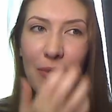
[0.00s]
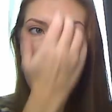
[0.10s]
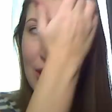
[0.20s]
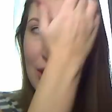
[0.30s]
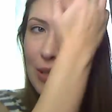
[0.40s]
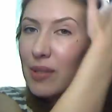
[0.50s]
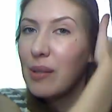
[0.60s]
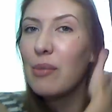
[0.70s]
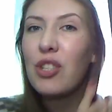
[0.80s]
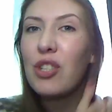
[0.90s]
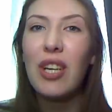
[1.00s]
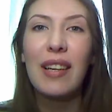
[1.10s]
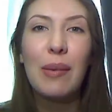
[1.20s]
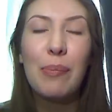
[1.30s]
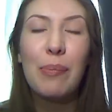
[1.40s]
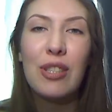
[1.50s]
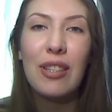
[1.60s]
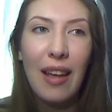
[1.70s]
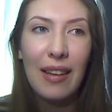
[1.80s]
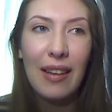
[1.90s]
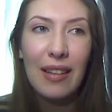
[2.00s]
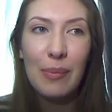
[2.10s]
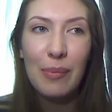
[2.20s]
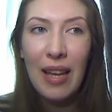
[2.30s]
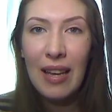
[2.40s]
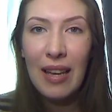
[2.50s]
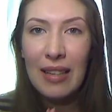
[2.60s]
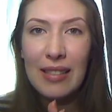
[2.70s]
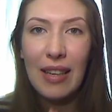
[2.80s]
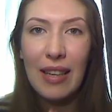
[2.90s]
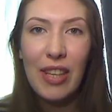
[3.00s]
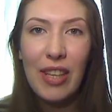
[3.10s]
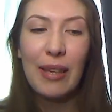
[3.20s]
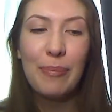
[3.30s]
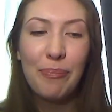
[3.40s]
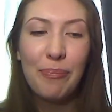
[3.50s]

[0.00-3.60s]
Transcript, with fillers: вашим замечаниям, пожеланиям, советам.